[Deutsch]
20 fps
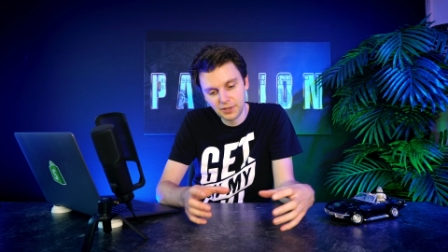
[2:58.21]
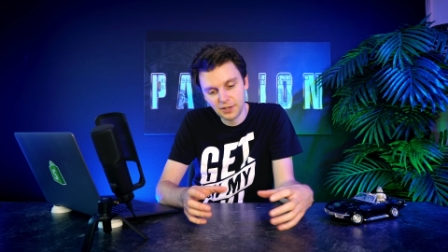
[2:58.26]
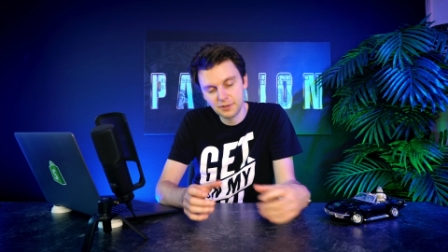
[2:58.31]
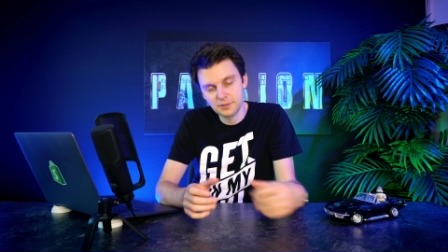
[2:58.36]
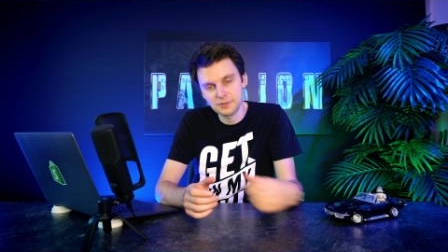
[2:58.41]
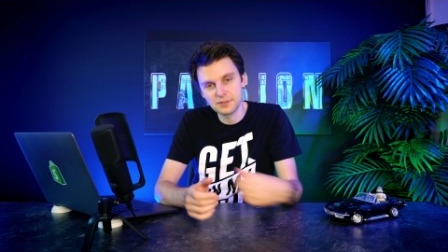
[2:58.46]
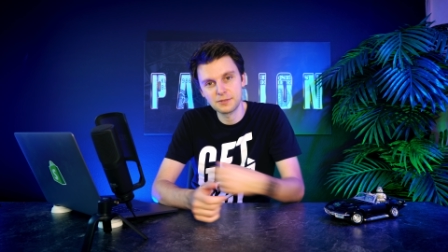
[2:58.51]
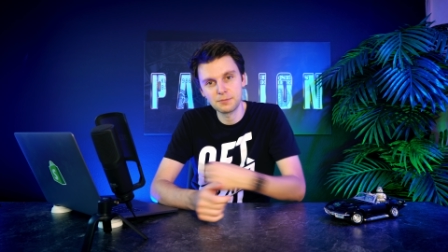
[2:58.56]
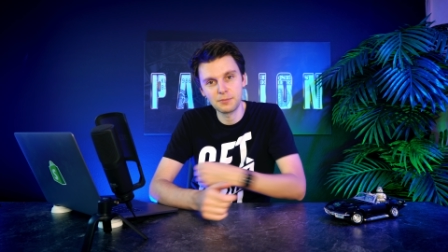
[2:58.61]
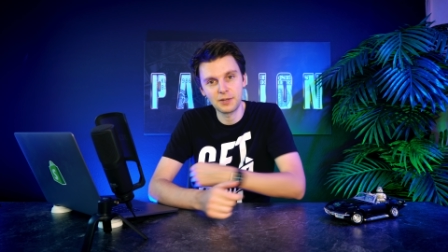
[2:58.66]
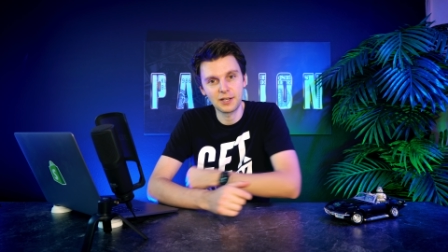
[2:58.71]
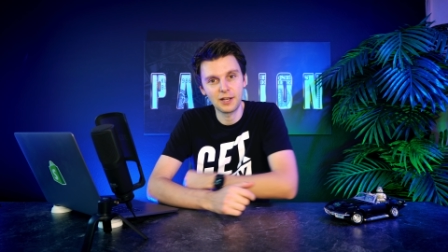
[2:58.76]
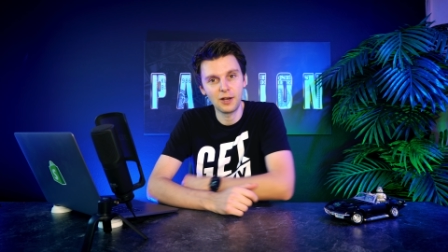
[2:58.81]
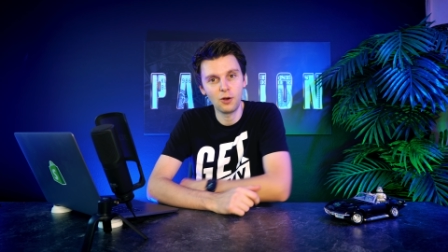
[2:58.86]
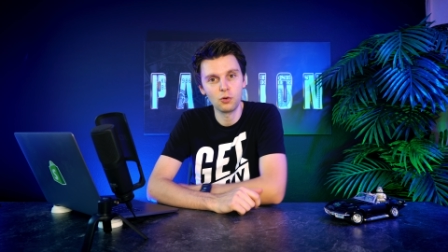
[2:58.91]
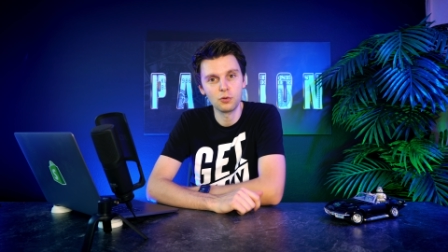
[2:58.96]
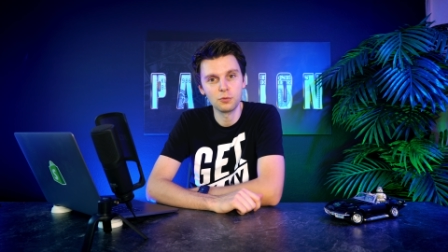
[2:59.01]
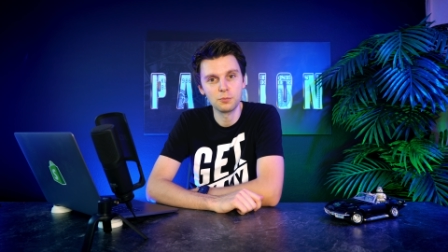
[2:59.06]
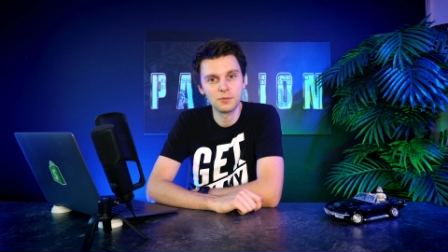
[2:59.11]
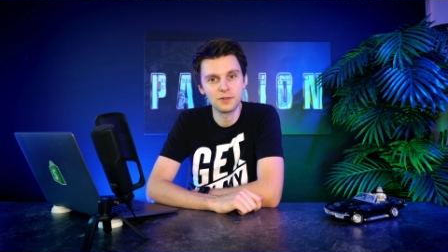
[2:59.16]
da ist man ja
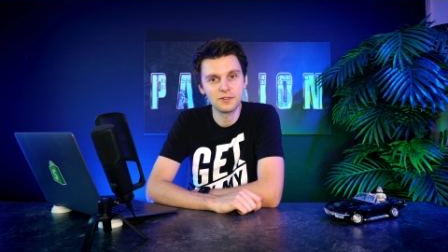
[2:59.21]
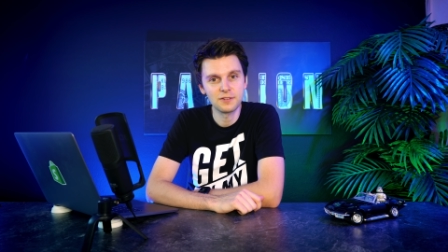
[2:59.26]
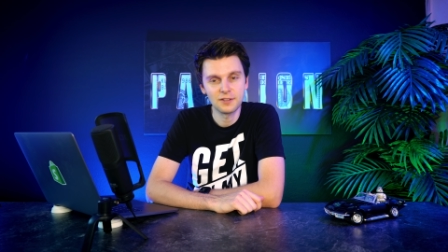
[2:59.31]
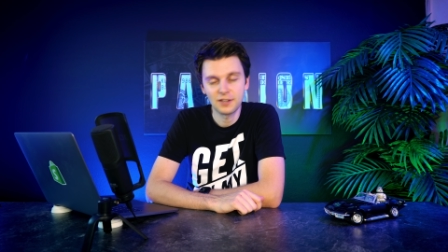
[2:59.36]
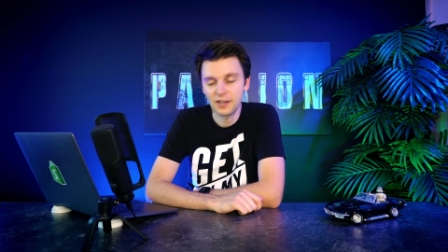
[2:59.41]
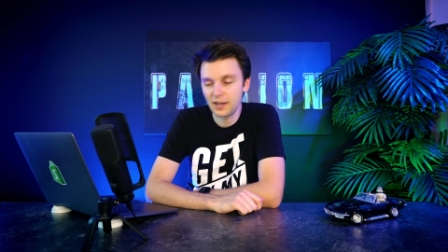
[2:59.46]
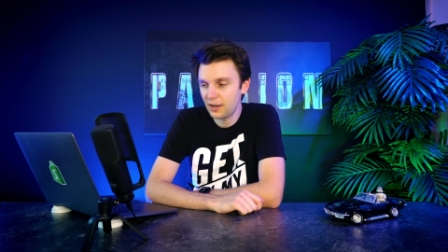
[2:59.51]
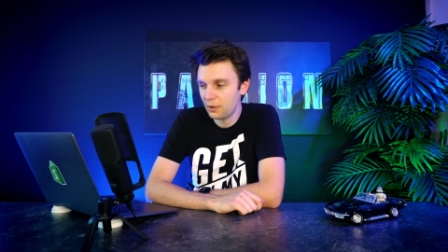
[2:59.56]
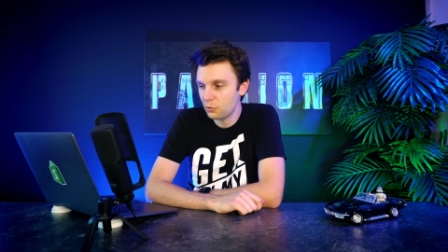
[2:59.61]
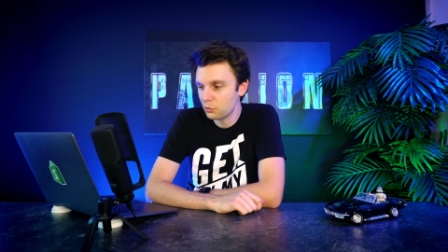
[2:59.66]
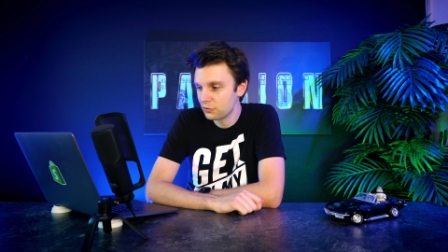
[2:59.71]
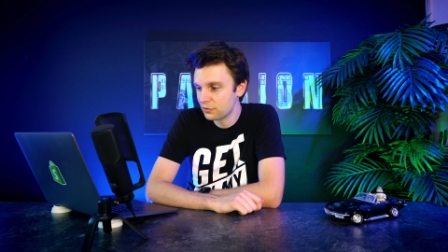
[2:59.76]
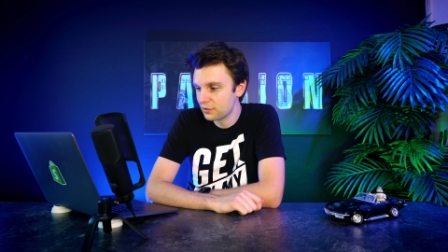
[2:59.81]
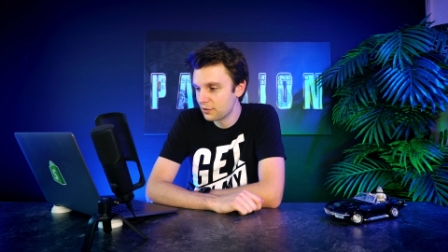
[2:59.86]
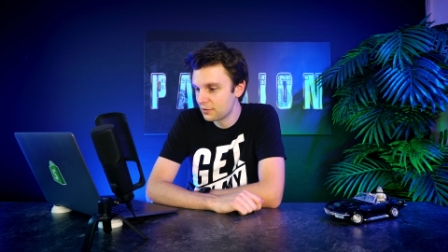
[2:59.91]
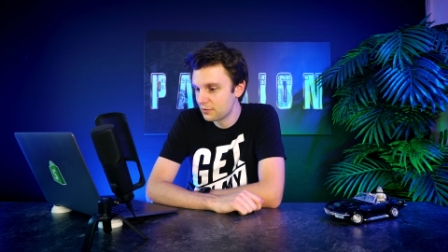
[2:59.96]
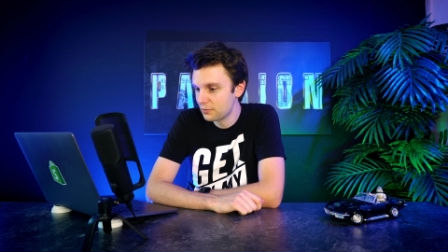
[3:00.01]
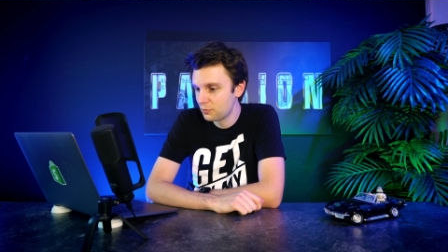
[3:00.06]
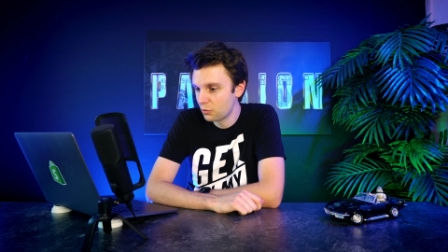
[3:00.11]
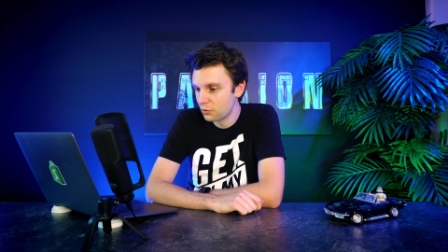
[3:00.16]
auch ein bisschen nach Hause
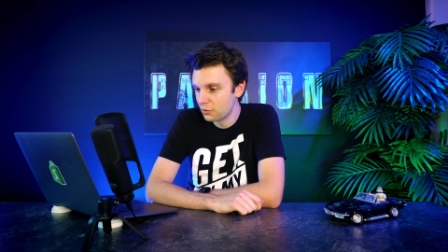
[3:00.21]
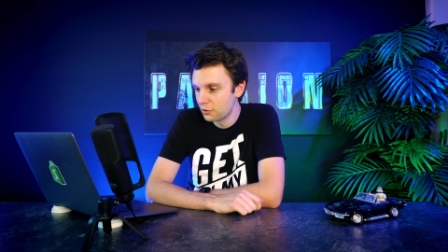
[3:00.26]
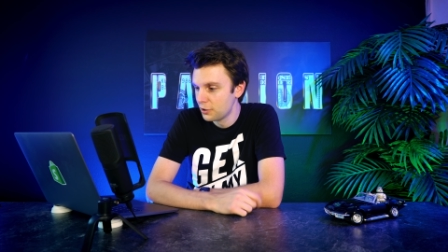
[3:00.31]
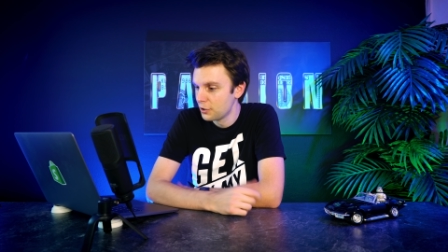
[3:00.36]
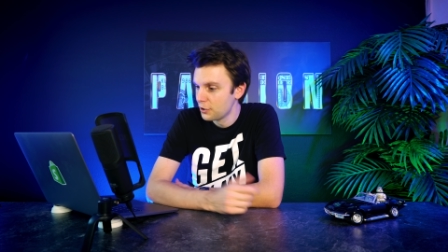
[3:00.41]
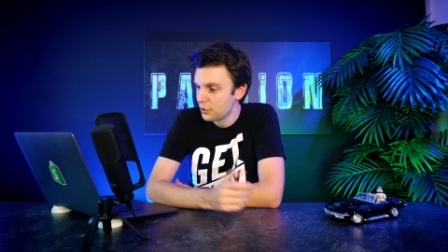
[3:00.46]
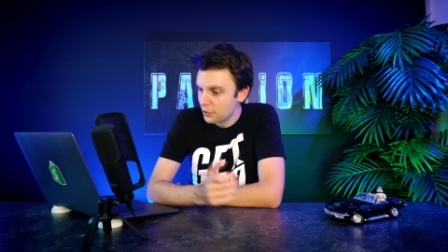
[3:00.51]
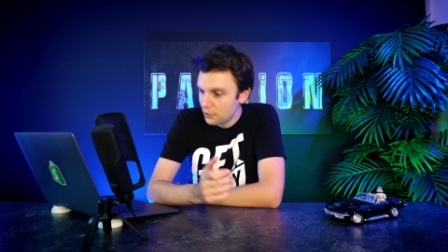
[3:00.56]
gezwungen.